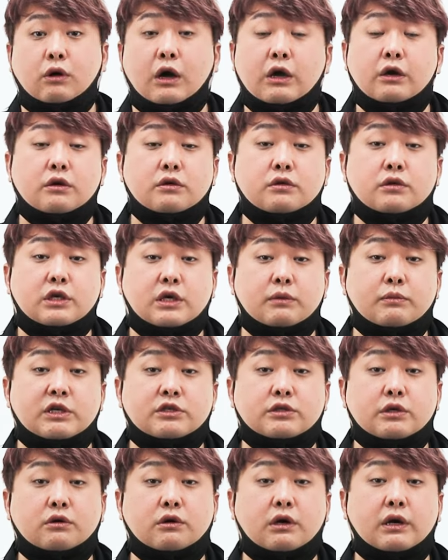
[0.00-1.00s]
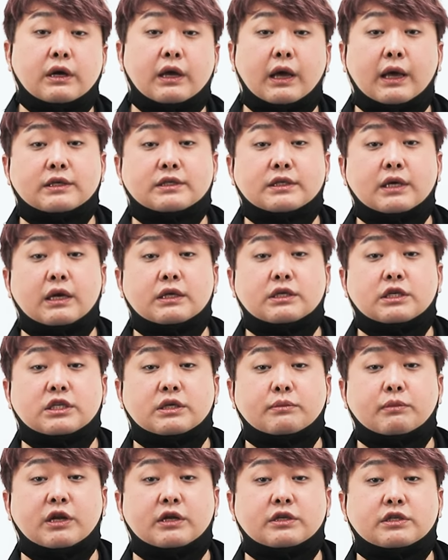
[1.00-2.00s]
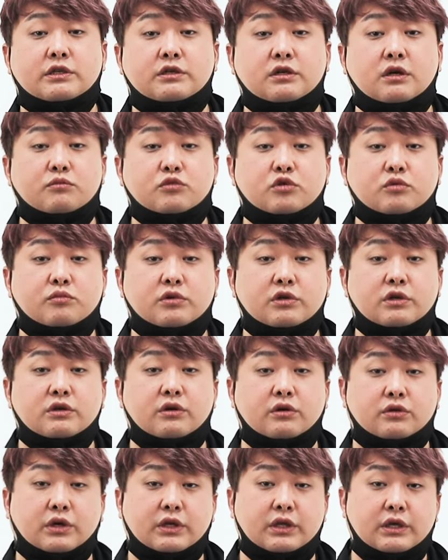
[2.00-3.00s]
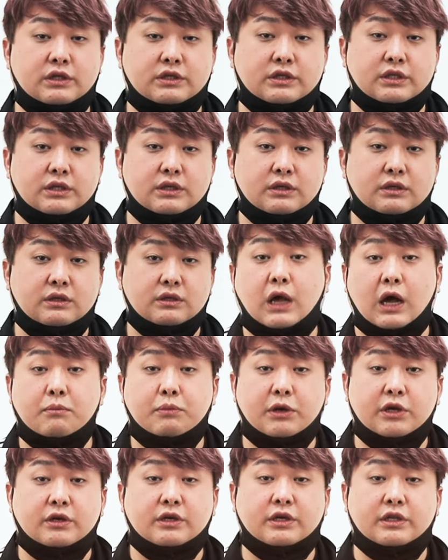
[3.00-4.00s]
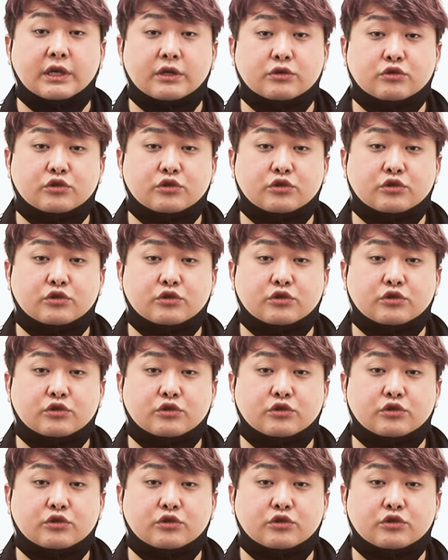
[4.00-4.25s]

과연 김일성과 SR-71의 진검 승부는 어떻게 될지 다음 편에 기대해